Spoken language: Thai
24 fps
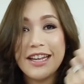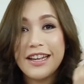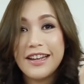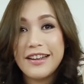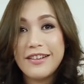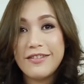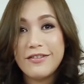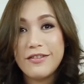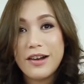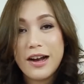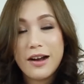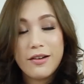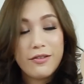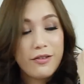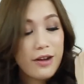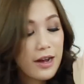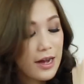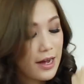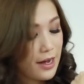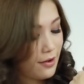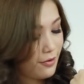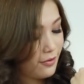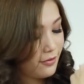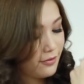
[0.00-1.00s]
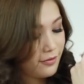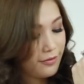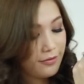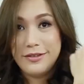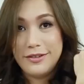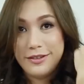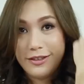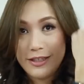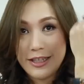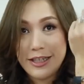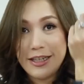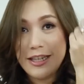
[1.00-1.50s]
วิงว้าวว้าว
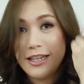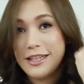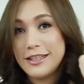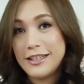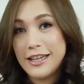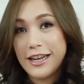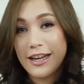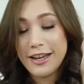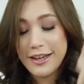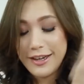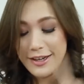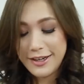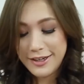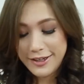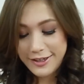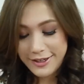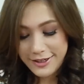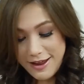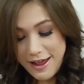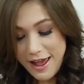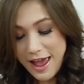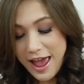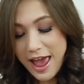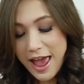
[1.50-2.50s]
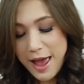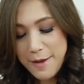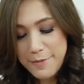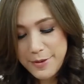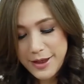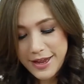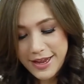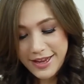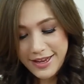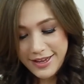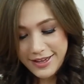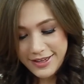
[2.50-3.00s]
ชนีเสียงเงินแทบ
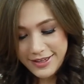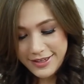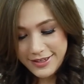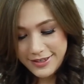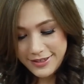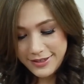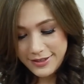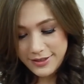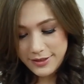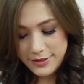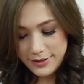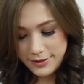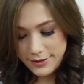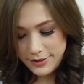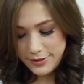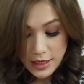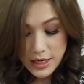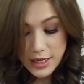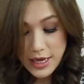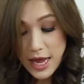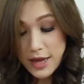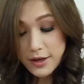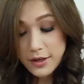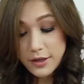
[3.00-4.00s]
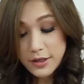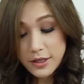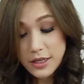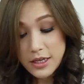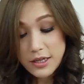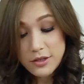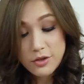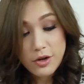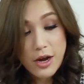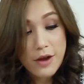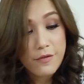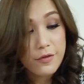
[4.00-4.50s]
ผิดอีกอย่างหนึ่ง
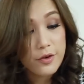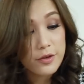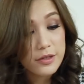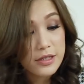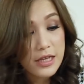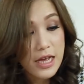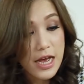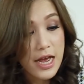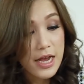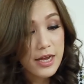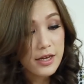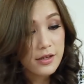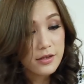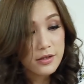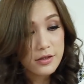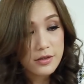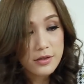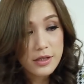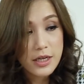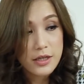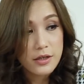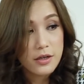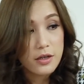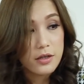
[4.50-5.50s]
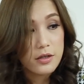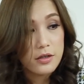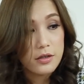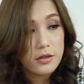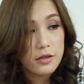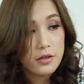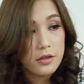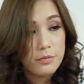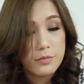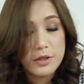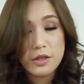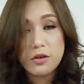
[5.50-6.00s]
ที่ travel size นั่นก็คื
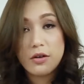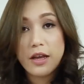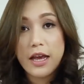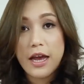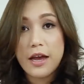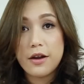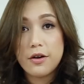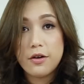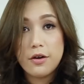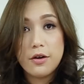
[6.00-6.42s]
อไม่ต้องแกะ